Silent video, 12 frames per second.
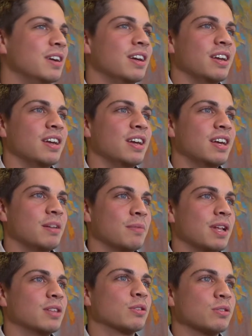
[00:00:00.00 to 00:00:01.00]
eh,
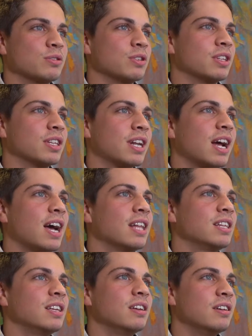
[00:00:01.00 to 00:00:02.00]
rimanendo
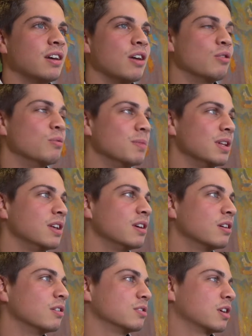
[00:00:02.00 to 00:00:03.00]
concentrati e umili,
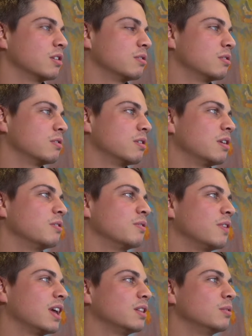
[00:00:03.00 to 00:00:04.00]
cosa che loro non hanno
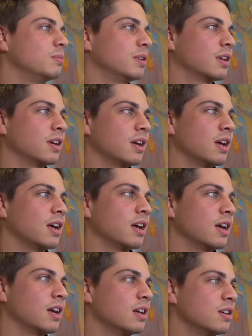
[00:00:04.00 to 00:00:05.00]
fatto
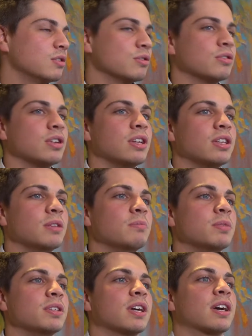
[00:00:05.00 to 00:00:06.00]
perché sono saliti in
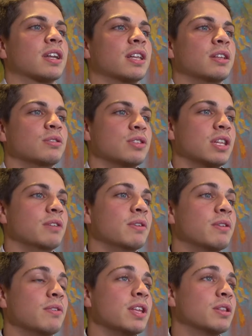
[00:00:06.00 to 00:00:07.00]
pista credendo già di
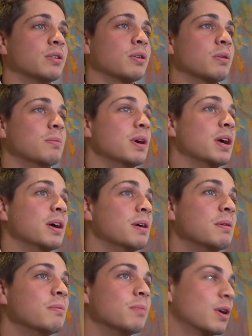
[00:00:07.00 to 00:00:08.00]
aver vinto, come
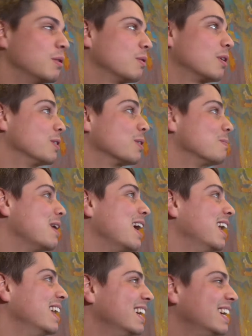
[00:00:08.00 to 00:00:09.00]
per loro è normale.